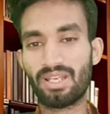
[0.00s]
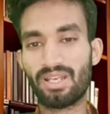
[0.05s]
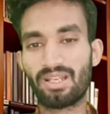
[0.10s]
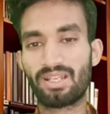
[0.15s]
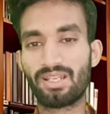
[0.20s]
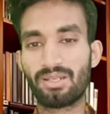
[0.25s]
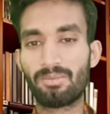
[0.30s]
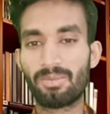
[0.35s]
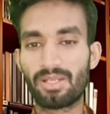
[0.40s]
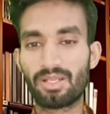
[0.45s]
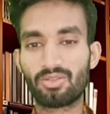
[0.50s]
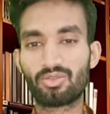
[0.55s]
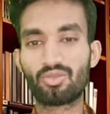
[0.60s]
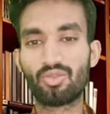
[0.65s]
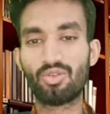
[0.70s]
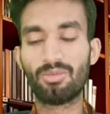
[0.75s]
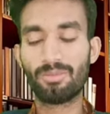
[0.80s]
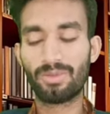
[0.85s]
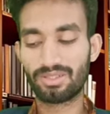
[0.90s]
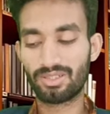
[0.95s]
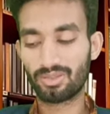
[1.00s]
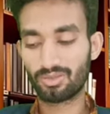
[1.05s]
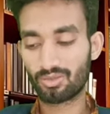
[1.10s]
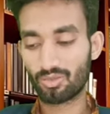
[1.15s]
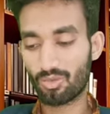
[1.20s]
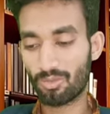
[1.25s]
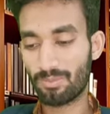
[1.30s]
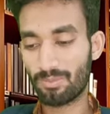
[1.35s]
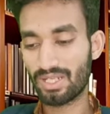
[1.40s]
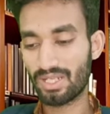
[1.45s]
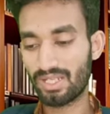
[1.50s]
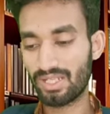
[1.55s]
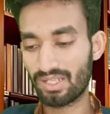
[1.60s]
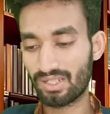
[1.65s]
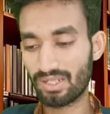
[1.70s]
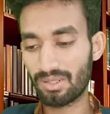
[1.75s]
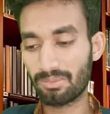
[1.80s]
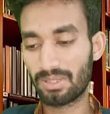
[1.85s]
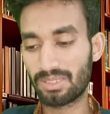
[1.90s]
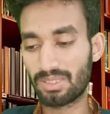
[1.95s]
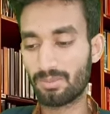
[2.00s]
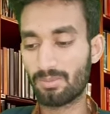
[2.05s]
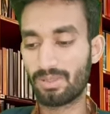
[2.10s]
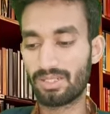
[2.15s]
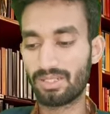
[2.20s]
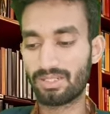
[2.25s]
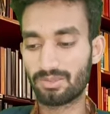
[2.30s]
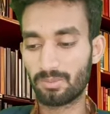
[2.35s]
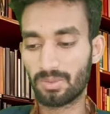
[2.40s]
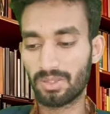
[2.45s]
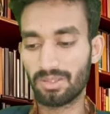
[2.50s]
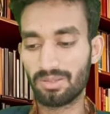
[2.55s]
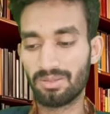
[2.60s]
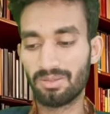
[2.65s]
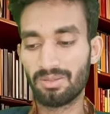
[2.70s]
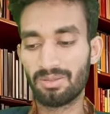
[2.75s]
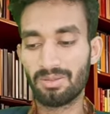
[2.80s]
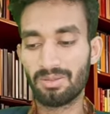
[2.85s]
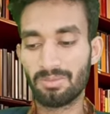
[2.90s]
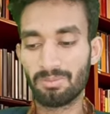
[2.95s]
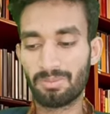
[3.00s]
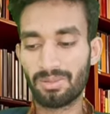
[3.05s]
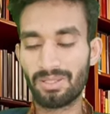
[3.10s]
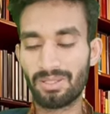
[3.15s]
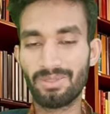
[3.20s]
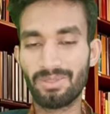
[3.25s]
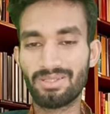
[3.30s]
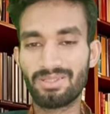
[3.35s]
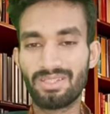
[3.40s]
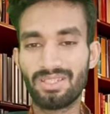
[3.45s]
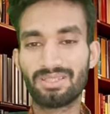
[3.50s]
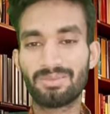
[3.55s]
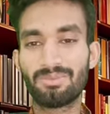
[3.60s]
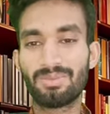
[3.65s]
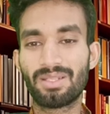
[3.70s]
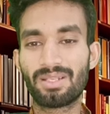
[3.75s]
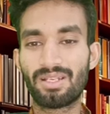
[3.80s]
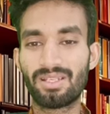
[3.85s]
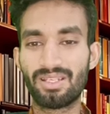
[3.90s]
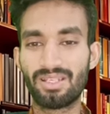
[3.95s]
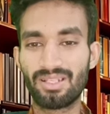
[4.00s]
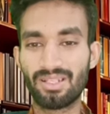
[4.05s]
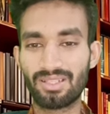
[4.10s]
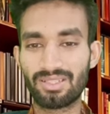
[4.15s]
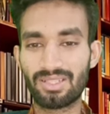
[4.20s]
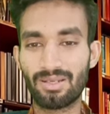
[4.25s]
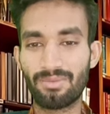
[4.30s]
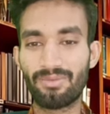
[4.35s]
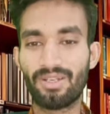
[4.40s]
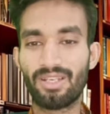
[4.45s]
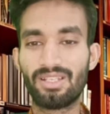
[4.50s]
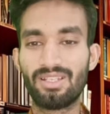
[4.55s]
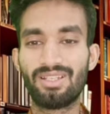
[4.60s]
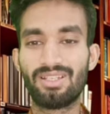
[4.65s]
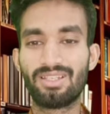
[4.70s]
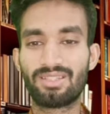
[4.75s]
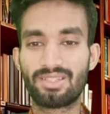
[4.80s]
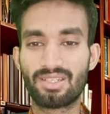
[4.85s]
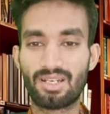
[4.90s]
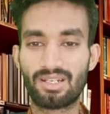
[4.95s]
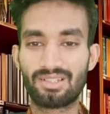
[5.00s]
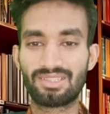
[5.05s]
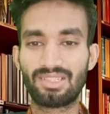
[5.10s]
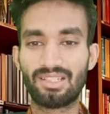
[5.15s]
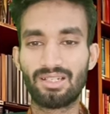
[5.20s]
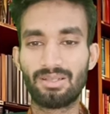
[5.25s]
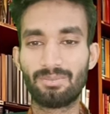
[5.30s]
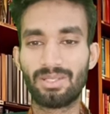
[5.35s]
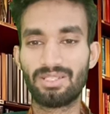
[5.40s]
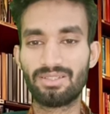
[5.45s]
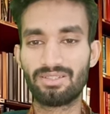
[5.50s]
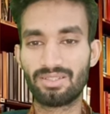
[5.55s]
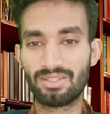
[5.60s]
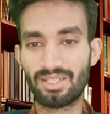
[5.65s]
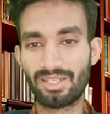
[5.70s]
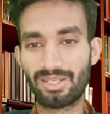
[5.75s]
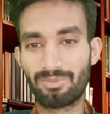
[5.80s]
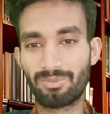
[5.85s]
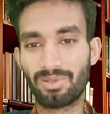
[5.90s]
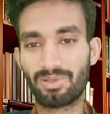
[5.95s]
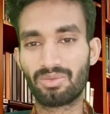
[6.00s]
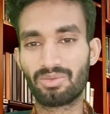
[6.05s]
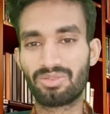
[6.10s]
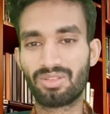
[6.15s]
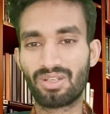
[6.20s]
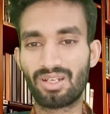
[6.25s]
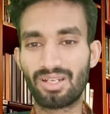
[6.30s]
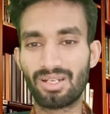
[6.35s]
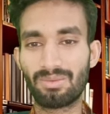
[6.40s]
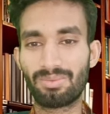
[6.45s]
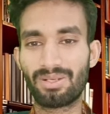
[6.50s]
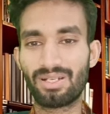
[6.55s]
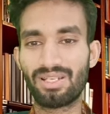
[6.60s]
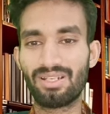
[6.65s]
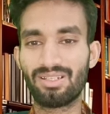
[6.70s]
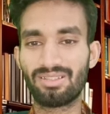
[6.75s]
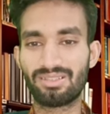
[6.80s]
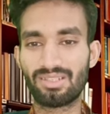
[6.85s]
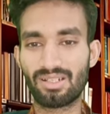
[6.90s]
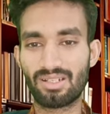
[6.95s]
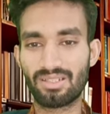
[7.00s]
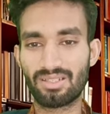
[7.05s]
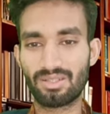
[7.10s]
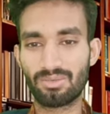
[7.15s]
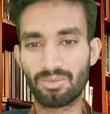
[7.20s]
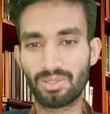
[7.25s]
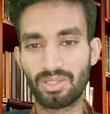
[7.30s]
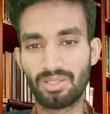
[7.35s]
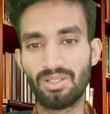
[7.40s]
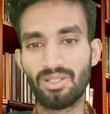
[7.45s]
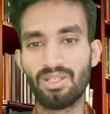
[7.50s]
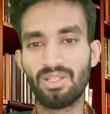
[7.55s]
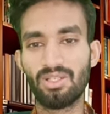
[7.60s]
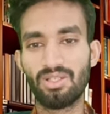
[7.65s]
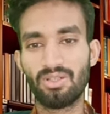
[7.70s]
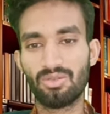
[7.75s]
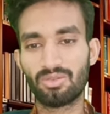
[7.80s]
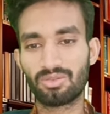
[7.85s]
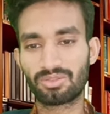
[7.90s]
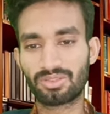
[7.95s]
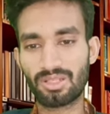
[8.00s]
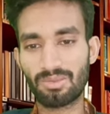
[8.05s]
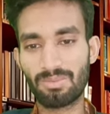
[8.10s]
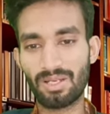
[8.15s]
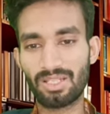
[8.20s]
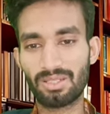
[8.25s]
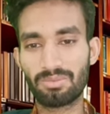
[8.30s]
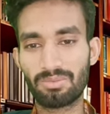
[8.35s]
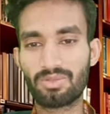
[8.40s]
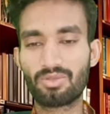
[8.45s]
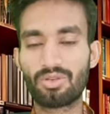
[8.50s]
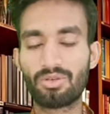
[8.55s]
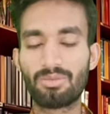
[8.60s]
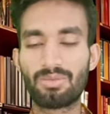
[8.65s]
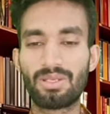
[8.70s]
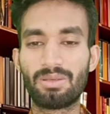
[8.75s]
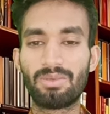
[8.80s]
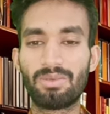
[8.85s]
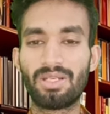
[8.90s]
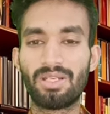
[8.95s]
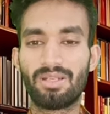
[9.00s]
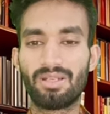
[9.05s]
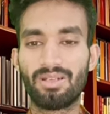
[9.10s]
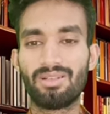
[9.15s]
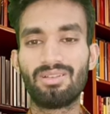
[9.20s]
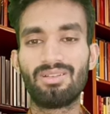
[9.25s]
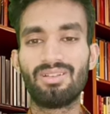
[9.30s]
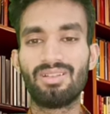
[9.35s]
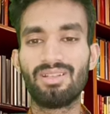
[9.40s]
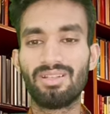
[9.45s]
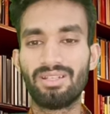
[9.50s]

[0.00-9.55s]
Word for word: भैया अगर मेरे सो में से सो भी आए हैं ना मैथमेटिक्स में फिर भी इस देश में रहने का क्या फायदा है चार साल में इंजीनियरिंग में गुजारना पड़ेगा सारा जीवन उसके बाद भी जॉब नहीं मिलेगा